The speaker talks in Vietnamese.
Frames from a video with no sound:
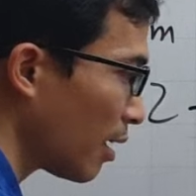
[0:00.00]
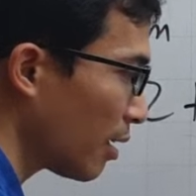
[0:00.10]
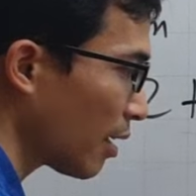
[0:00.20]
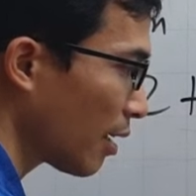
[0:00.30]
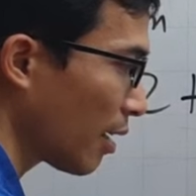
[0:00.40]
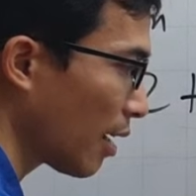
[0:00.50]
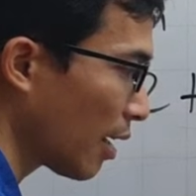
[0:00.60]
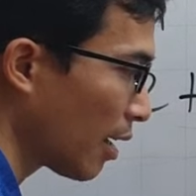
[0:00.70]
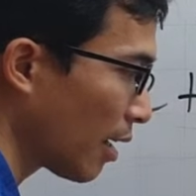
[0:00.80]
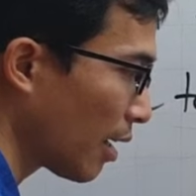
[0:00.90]
ứng
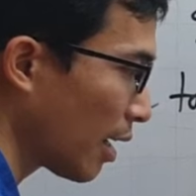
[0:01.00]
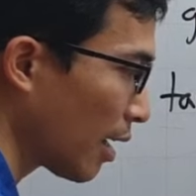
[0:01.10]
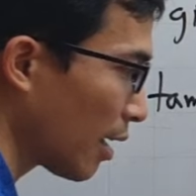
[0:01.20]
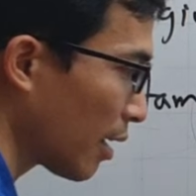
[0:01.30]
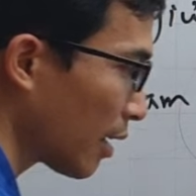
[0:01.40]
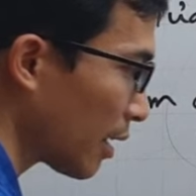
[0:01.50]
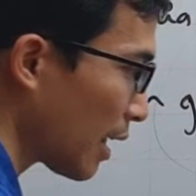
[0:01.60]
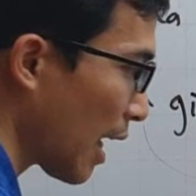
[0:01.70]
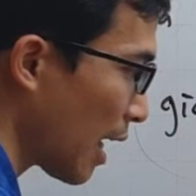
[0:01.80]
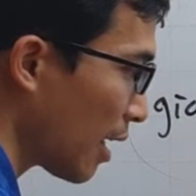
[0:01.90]

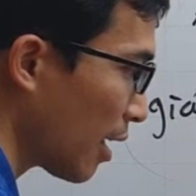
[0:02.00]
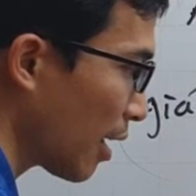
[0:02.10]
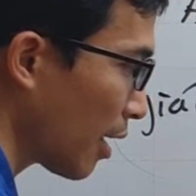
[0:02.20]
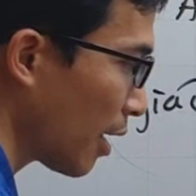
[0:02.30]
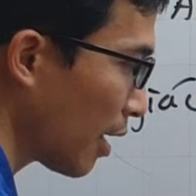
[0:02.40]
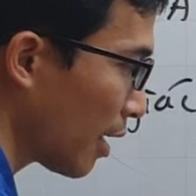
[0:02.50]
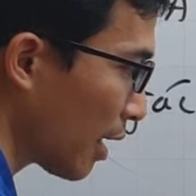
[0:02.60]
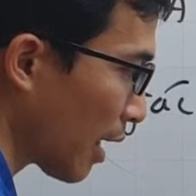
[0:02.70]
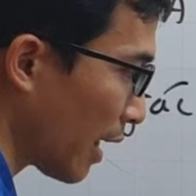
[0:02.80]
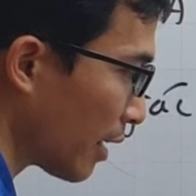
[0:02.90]
nhá
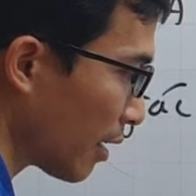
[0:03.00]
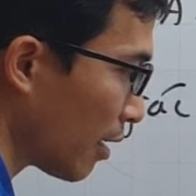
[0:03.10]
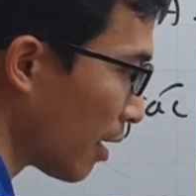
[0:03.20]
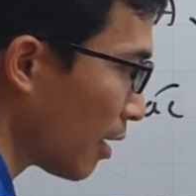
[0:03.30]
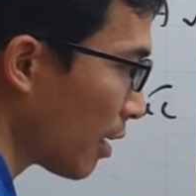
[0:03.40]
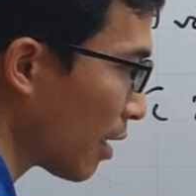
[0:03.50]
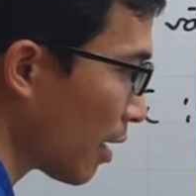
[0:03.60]
cạnh tương ứng